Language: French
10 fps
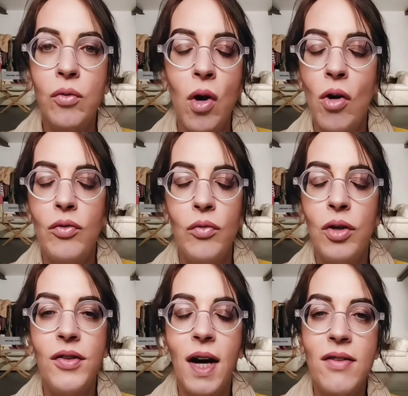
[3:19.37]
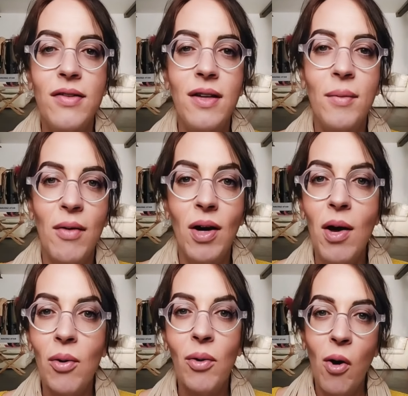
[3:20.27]
si vous si vous intéressez, ben
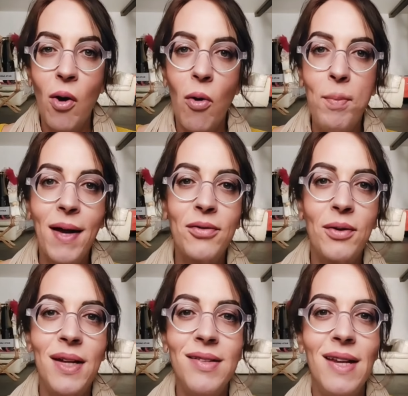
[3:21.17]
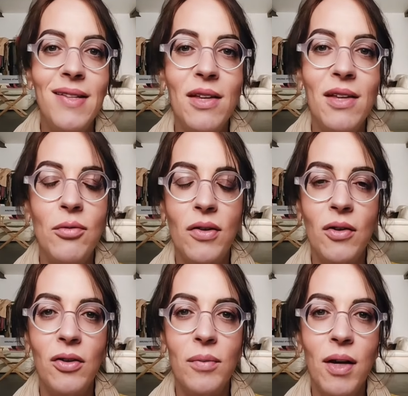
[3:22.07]
voilà, aux, personnalités des années
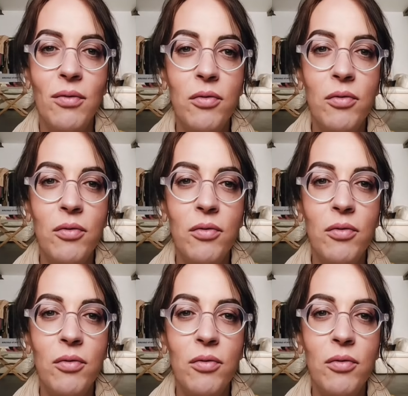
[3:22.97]
60, eh